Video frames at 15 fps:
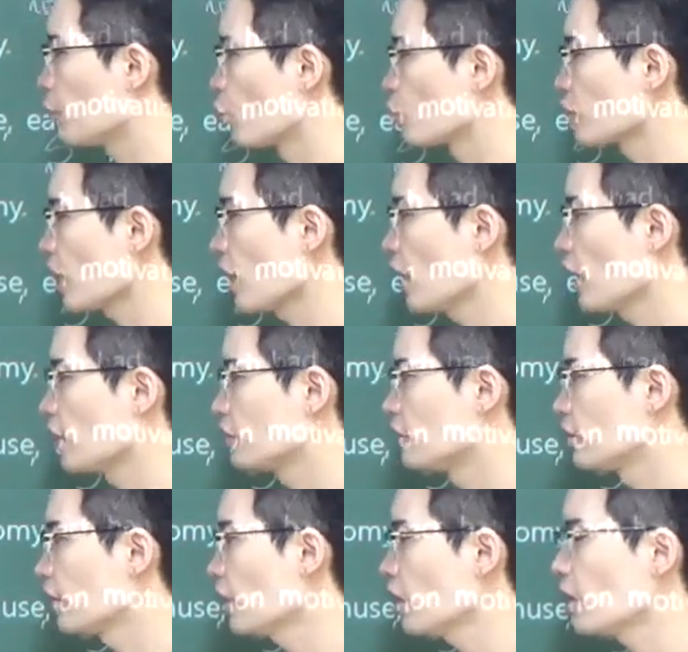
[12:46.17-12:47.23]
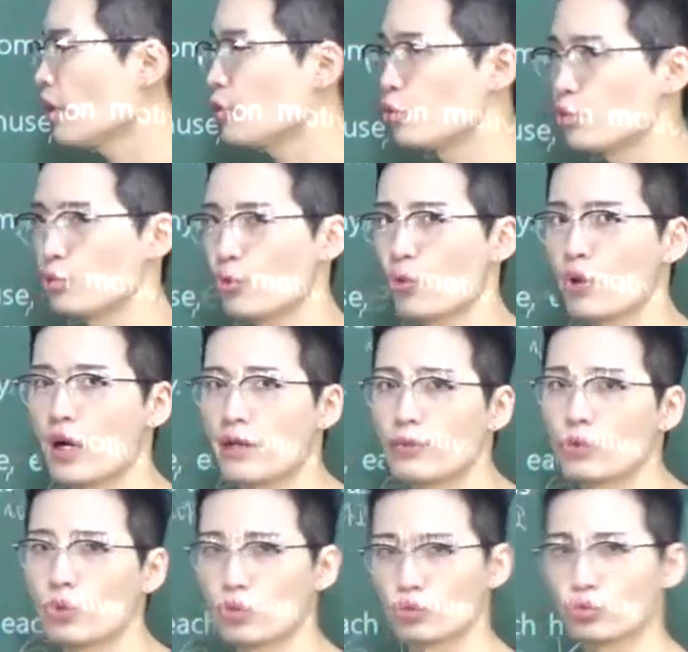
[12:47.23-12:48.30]
묘사하는데
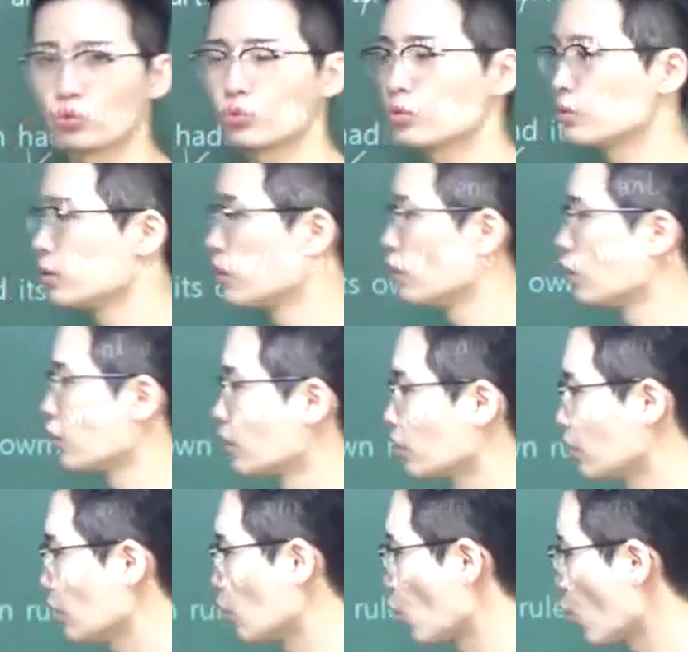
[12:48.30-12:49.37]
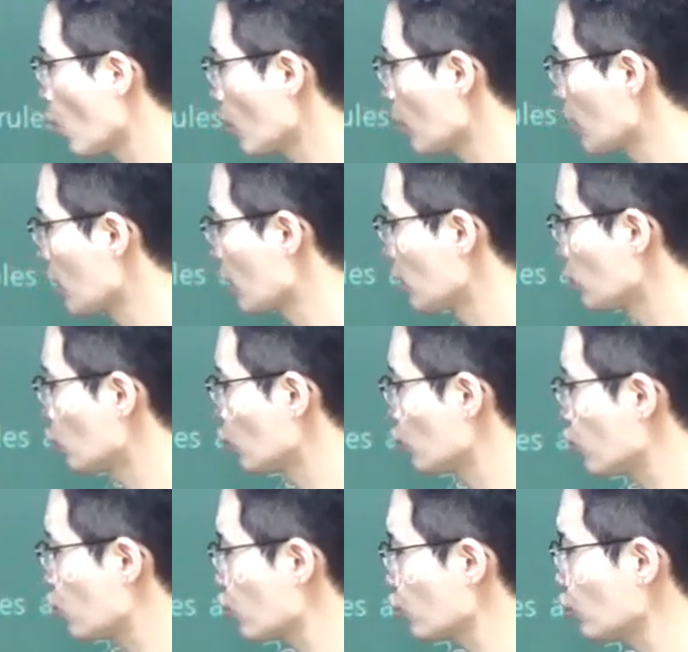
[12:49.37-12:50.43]
유용한 도구 그리고
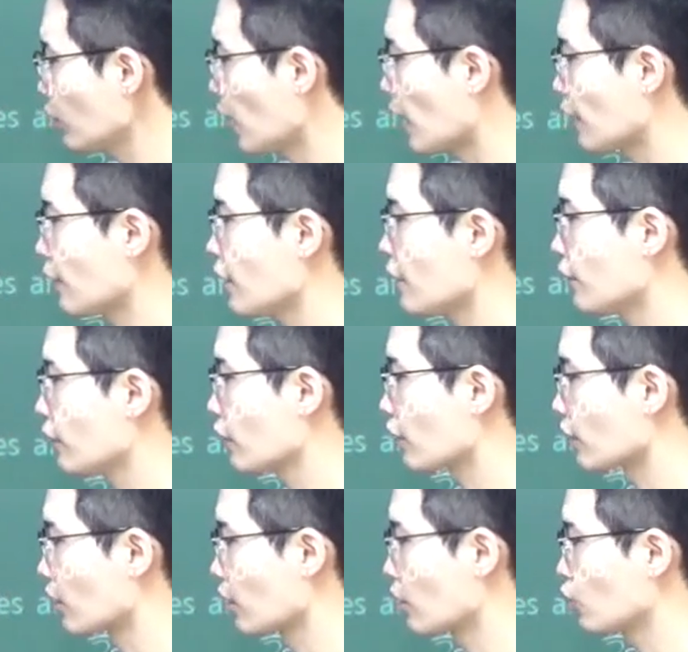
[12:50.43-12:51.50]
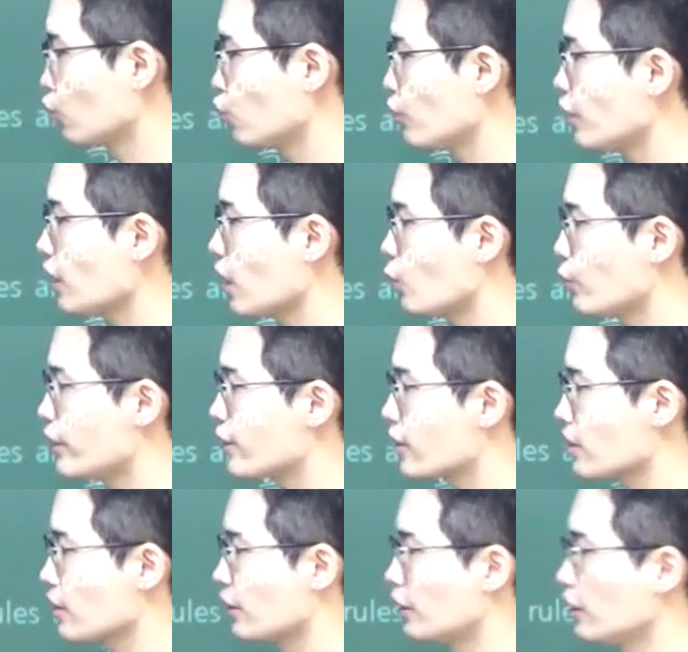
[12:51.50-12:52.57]
우주 안에 있는 우리의
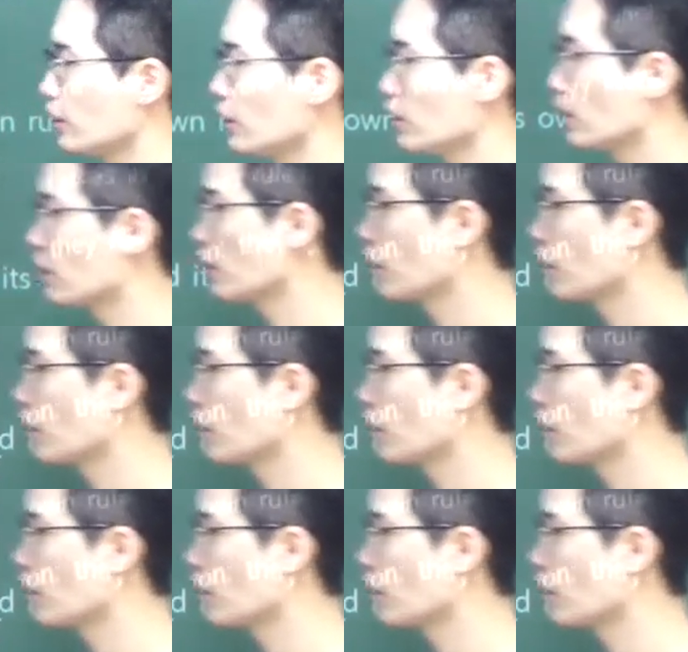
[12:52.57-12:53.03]
위치를